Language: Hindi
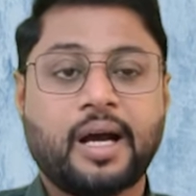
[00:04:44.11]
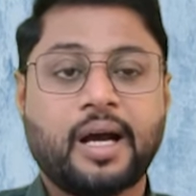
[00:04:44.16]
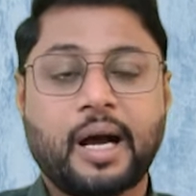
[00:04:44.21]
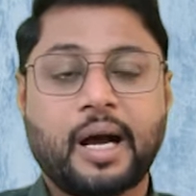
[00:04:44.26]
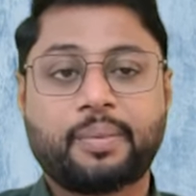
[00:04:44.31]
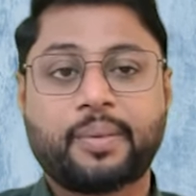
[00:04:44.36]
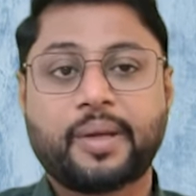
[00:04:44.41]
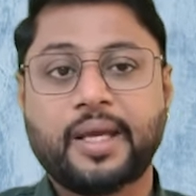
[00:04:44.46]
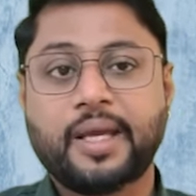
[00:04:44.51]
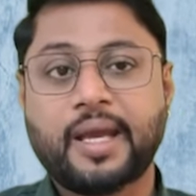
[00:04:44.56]

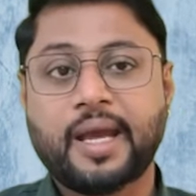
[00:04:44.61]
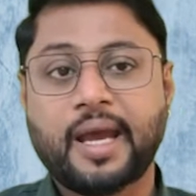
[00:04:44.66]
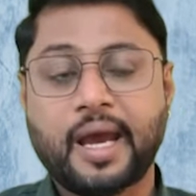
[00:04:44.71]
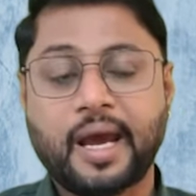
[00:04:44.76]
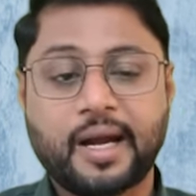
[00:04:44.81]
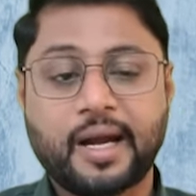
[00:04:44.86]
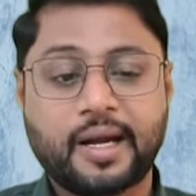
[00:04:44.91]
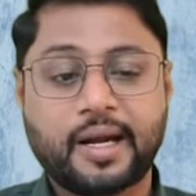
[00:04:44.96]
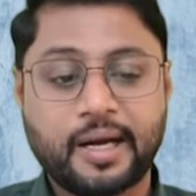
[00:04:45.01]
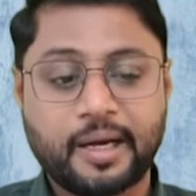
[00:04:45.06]
आपकी
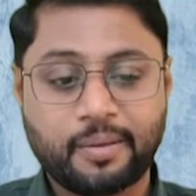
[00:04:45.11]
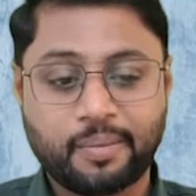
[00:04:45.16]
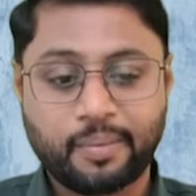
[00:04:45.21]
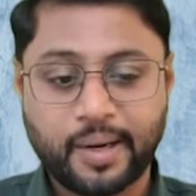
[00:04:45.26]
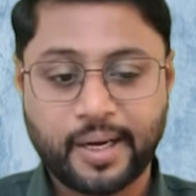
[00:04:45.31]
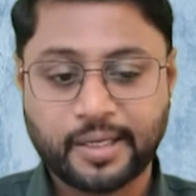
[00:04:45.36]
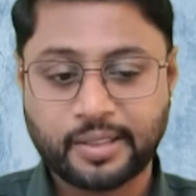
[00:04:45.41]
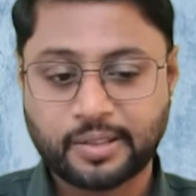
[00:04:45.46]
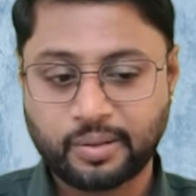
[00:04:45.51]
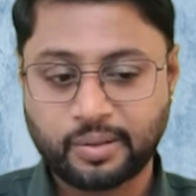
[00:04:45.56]
हेयर
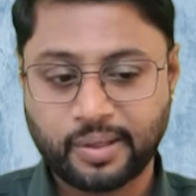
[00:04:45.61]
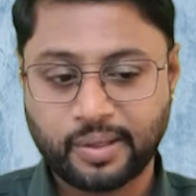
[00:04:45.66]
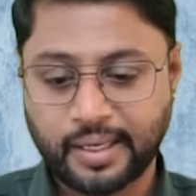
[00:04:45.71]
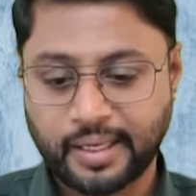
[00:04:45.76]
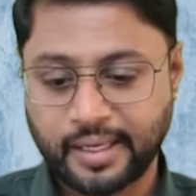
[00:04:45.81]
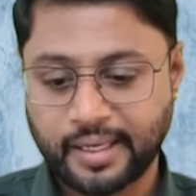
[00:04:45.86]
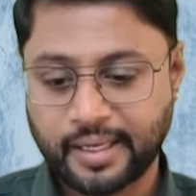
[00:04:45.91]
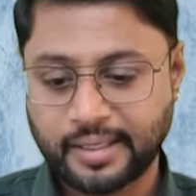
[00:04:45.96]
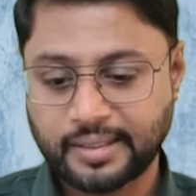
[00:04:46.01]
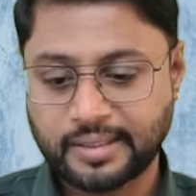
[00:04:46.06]
ट्रीटमेंट्स हो
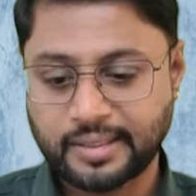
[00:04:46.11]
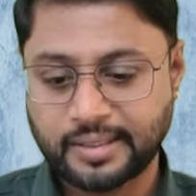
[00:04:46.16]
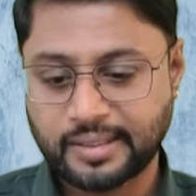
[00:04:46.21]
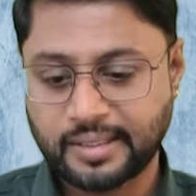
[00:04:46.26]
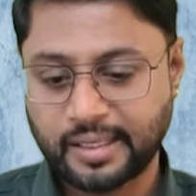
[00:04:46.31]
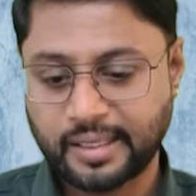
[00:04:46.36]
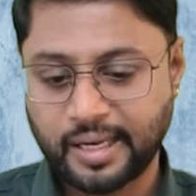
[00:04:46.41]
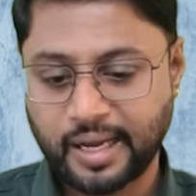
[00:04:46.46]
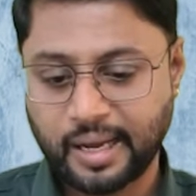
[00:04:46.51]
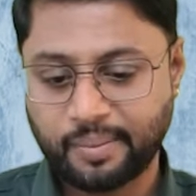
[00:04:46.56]
रही है जैसे
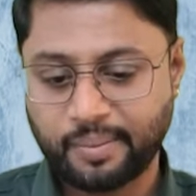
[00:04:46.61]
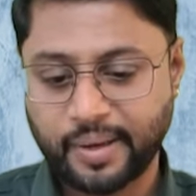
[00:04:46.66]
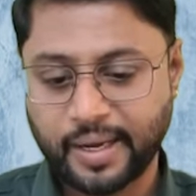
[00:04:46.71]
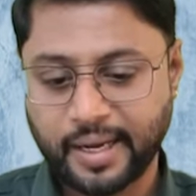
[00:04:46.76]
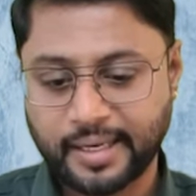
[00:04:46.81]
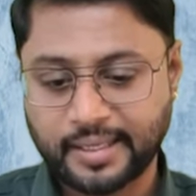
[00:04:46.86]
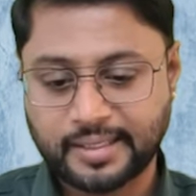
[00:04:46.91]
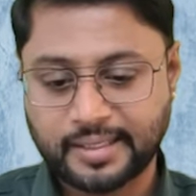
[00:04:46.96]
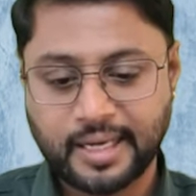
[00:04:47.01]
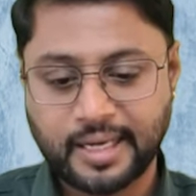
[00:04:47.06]
कि आप
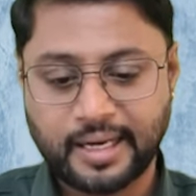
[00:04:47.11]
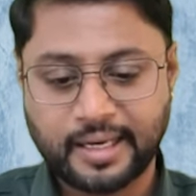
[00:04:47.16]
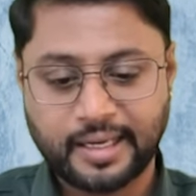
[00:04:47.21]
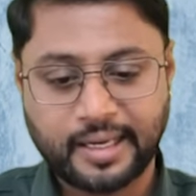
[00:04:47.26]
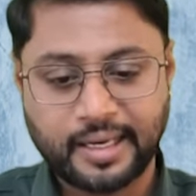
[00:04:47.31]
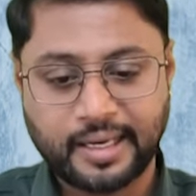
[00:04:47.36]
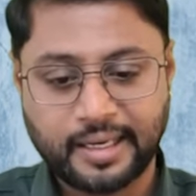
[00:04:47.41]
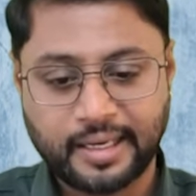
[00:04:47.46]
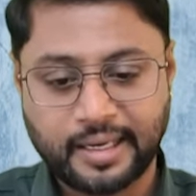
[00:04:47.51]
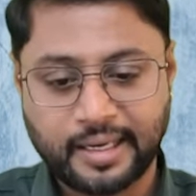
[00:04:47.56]
हेयर स्टाइल
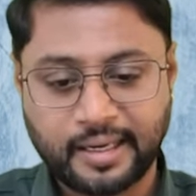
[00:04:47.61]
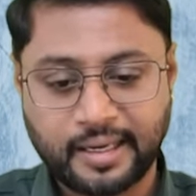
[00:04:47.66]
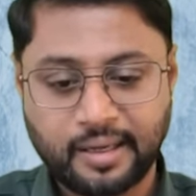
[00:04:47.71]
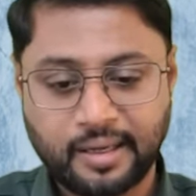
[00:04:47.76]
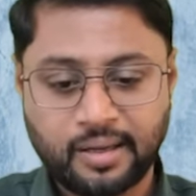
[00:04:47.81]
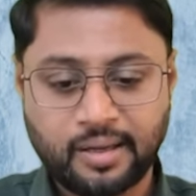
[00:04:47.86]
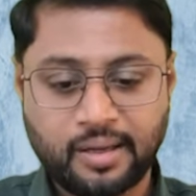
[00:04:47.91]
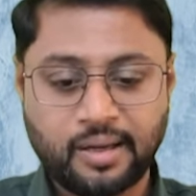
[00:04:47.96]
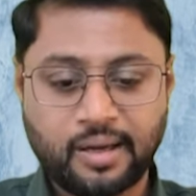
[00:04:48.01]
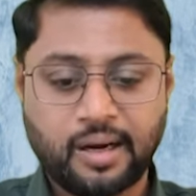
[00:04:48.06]
के लिए
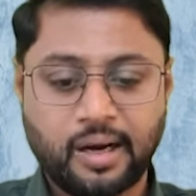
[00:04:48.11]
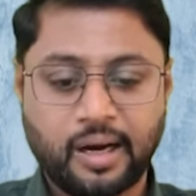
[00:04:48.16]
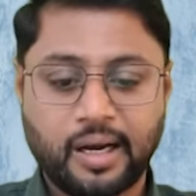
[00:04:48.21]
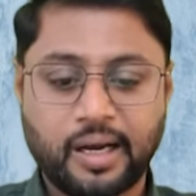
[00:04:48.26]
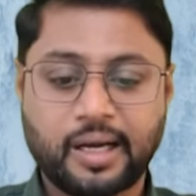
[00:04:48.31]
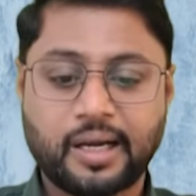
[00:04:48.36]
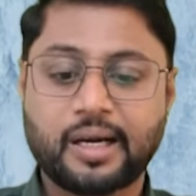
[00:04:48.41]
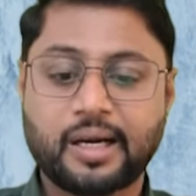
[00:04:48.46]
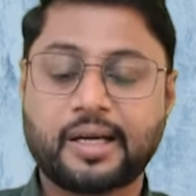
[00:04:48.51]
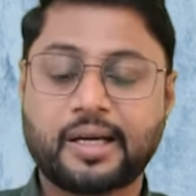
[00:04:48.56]

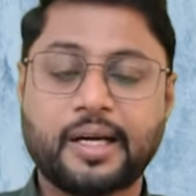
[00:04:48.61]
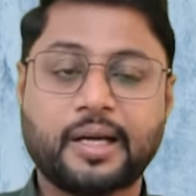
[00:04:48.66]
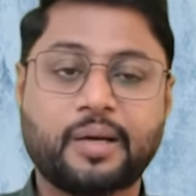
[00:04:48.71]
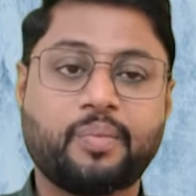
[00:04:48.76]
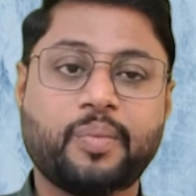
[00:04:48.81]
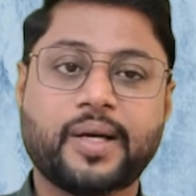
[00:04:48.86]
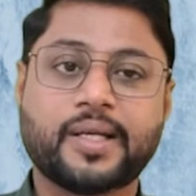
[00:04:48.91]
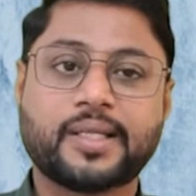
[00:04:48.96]
अलग अलग ट्रीटमेंट्स